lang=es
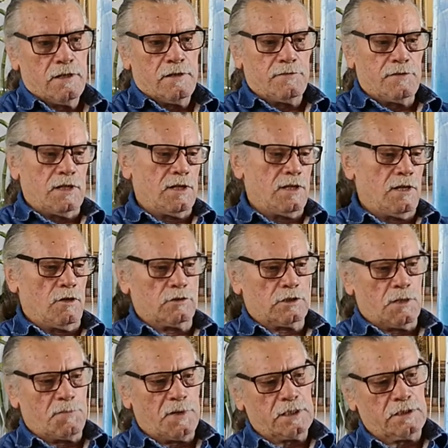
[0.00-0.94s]
desde la
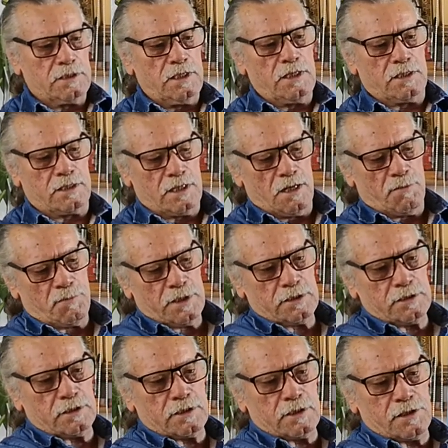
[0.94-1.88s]
otra parte, esta la
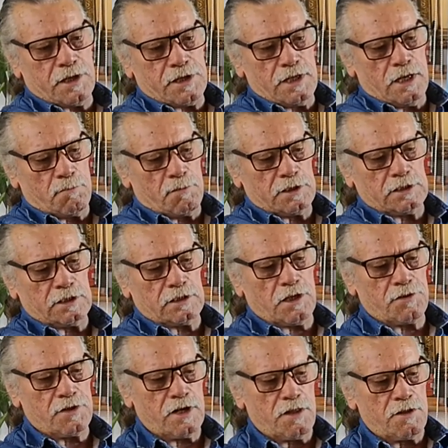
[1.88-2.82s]
parte, sería la parte
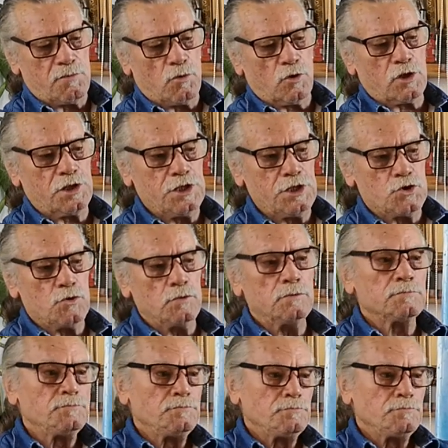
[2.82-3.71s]
trasera del bosquecillo.